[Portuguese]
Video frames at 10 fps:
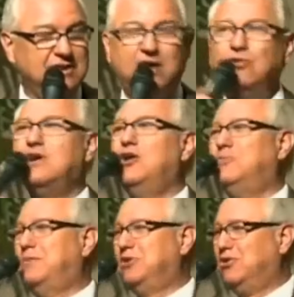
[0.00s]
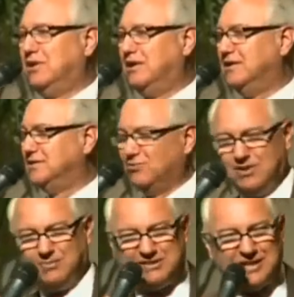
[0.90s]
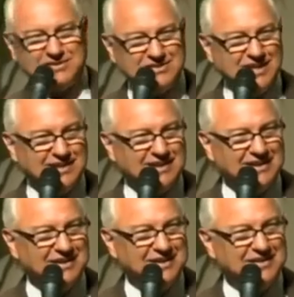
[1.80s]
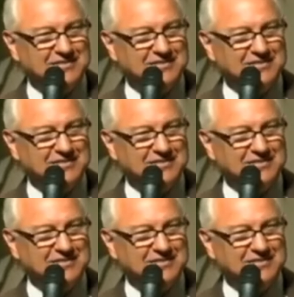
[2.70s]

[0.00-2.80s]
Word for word: Caiu, caiu Babilônia. Segunda mensagem angélica.